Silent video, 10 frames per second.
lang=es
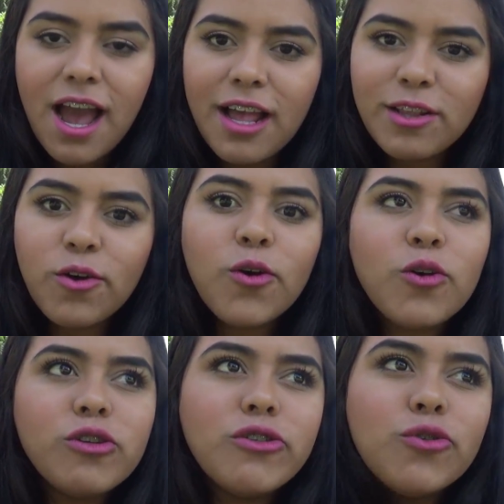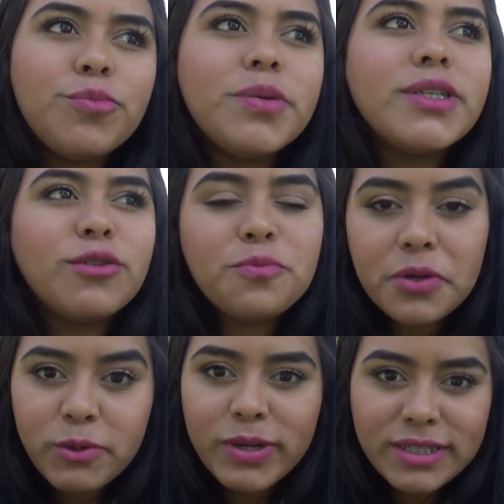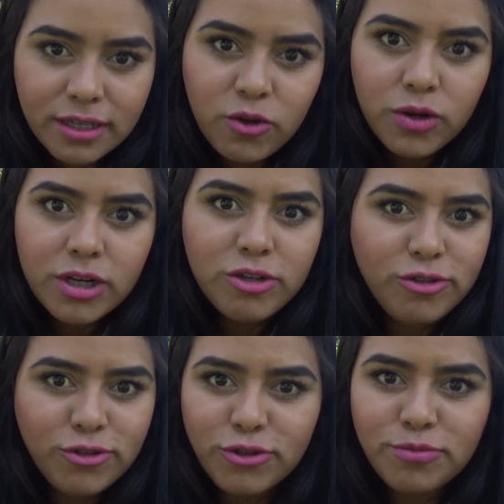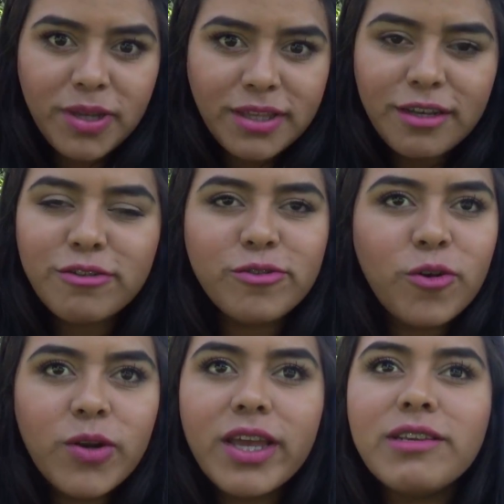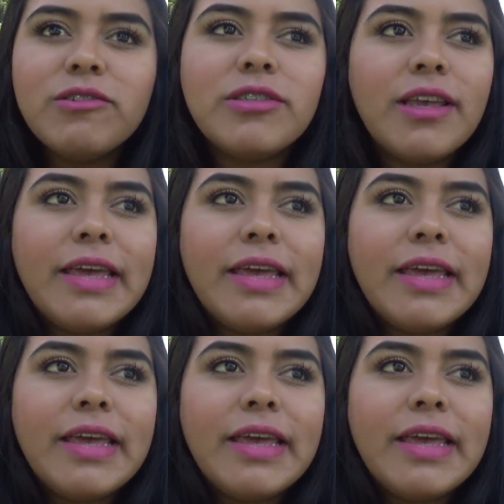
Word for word: Algo súper, súper básico en los cosméticos coreanos.